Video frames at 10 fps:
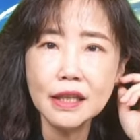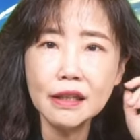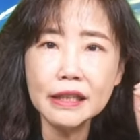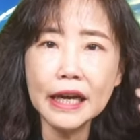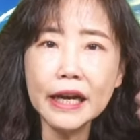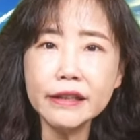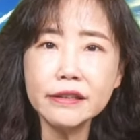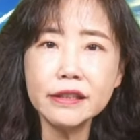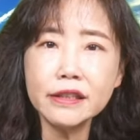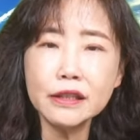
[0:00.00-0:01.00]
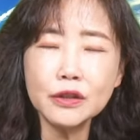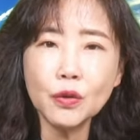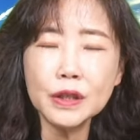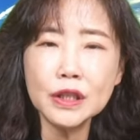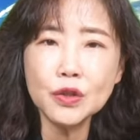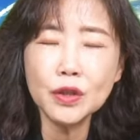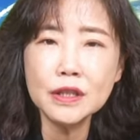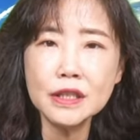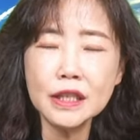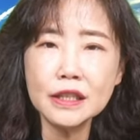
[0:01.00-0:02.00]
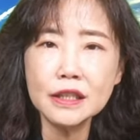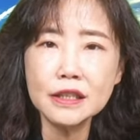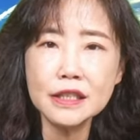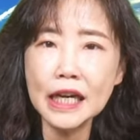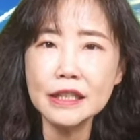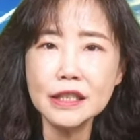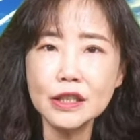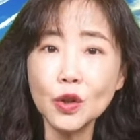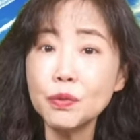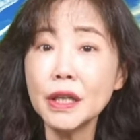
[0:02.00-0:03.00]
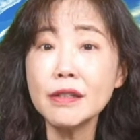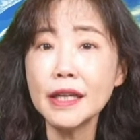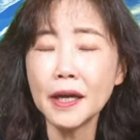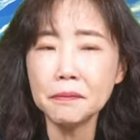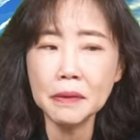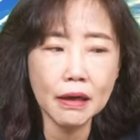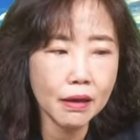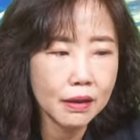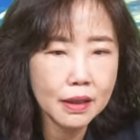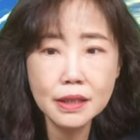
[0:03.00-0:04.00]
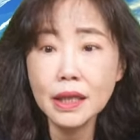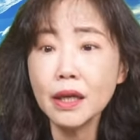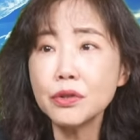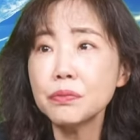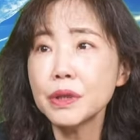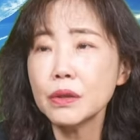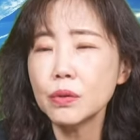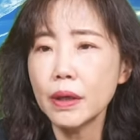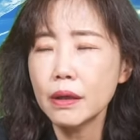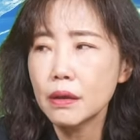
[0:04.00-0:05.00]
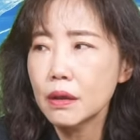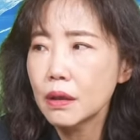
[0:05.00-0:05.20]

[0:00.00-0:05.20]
像两岸的农历的春节的假期都比较长嘛啊，香港就比较短，